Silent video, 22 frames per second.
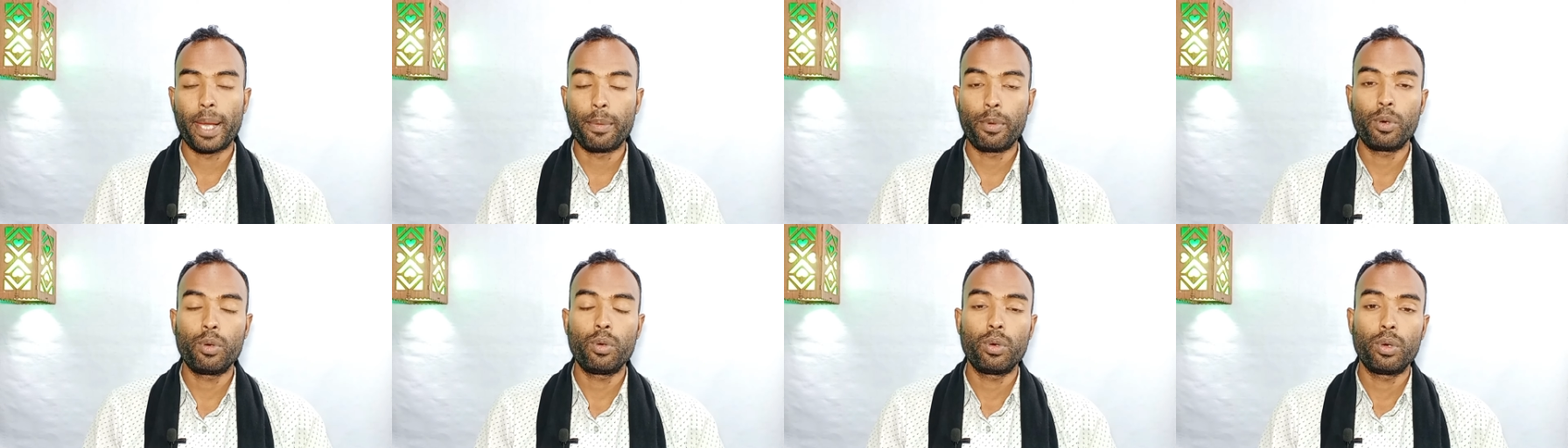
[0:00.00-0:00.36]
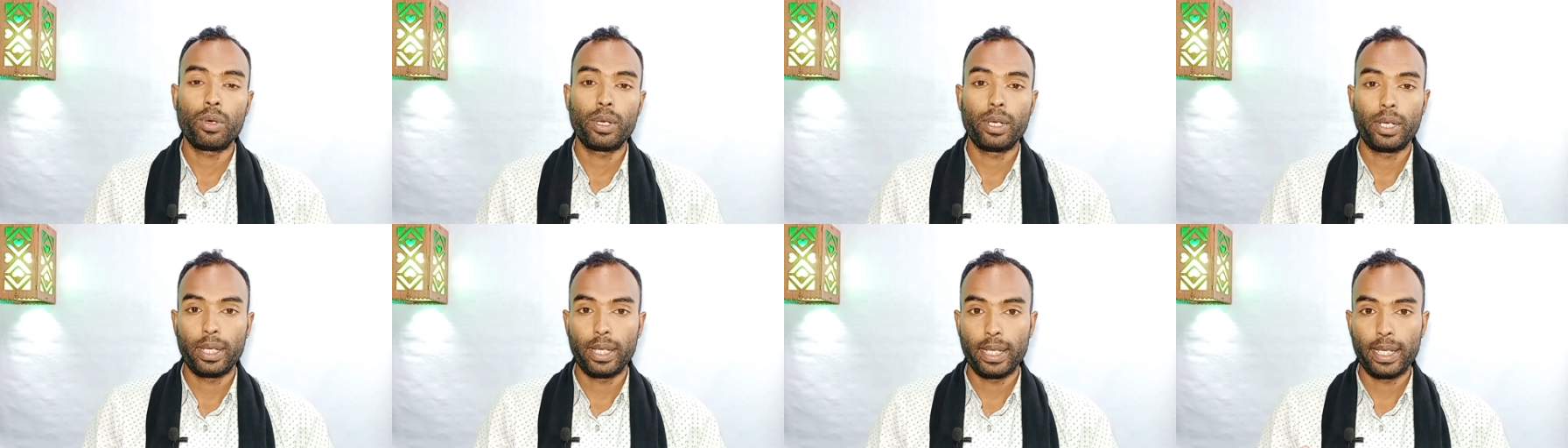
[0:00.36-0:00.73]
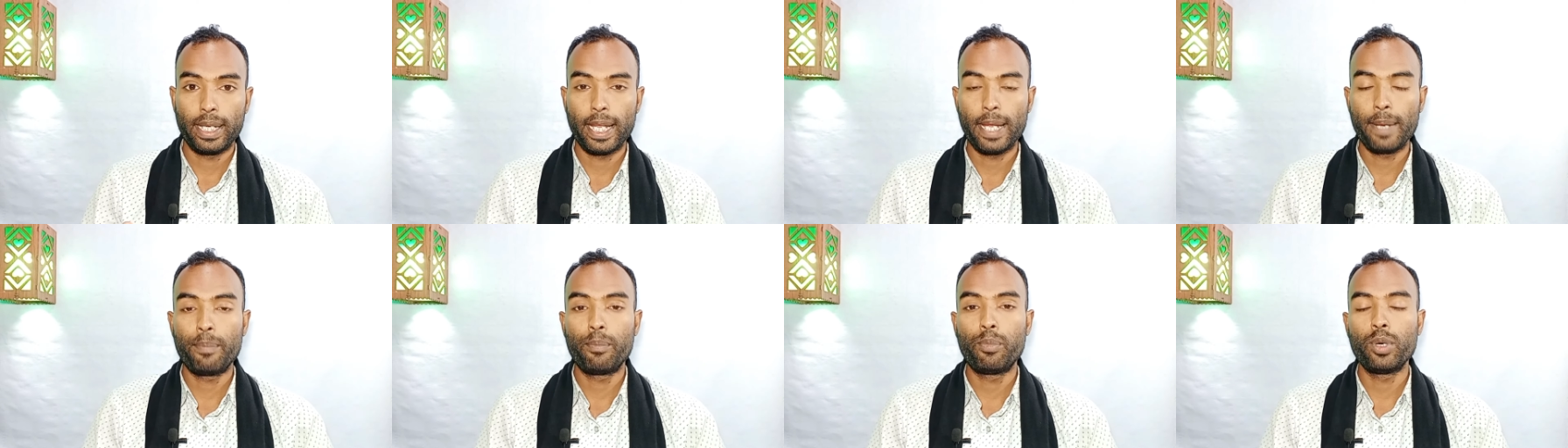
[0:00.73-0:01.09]
এবং
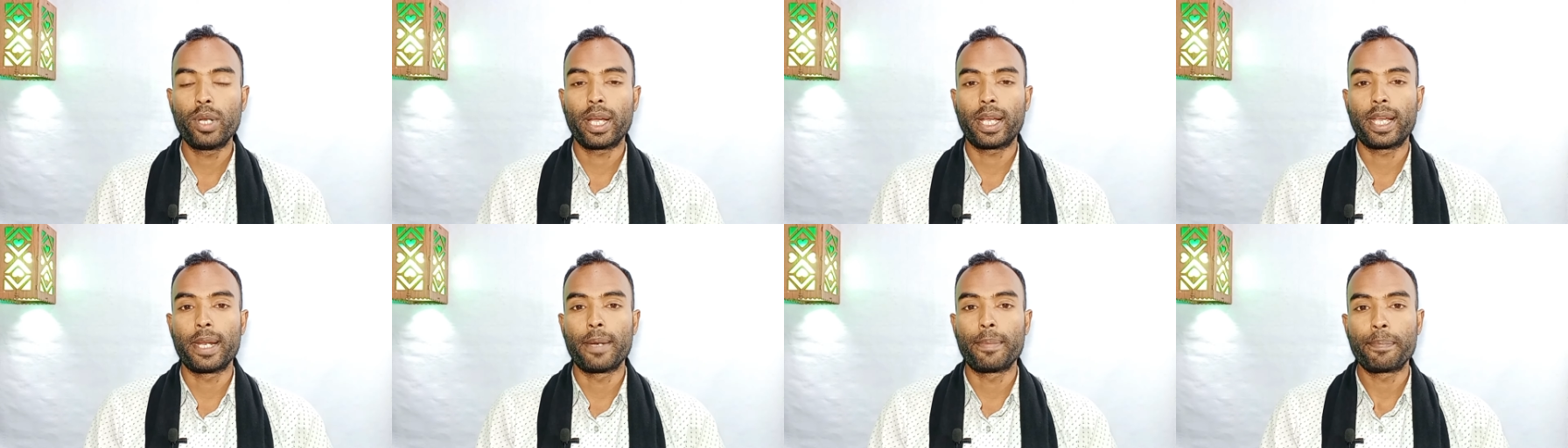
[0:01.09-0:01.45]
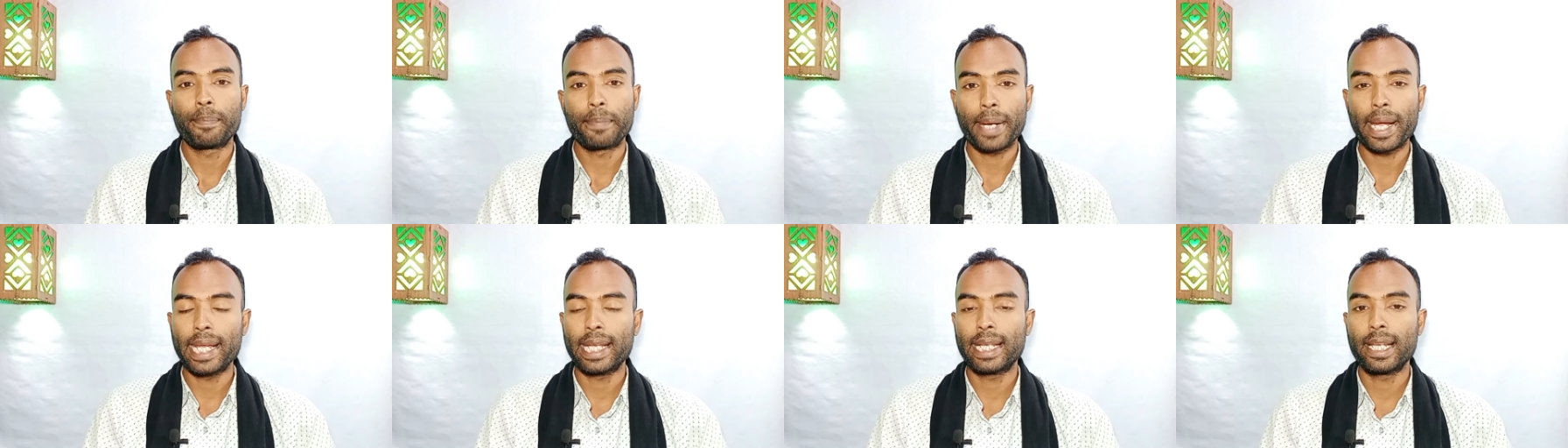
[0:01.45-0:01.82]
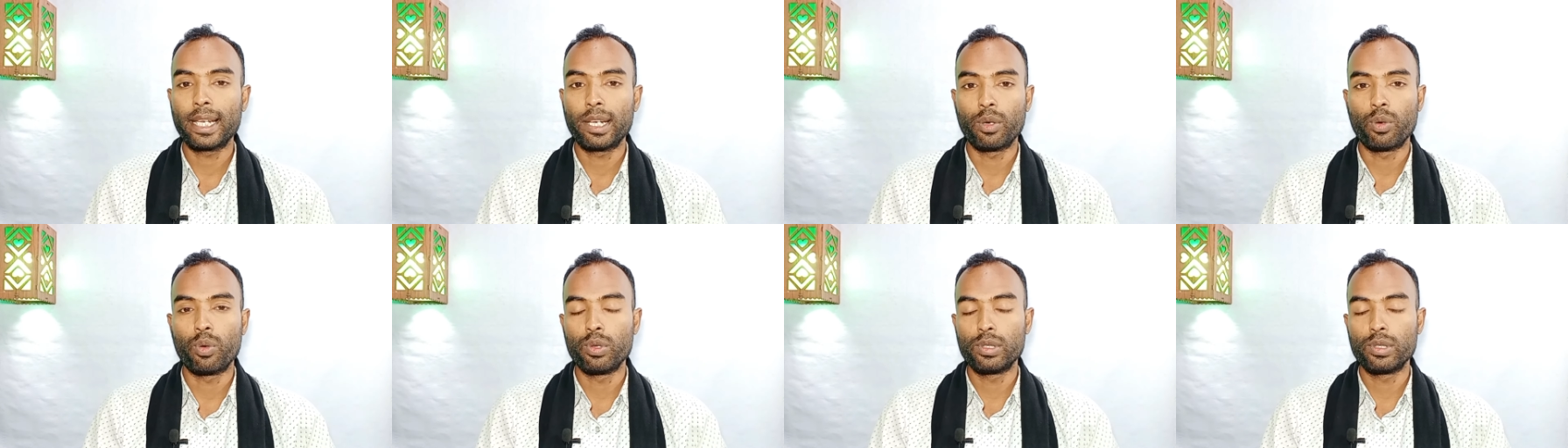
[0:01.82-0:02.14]
এই প্রোডাক্টের পাইকারি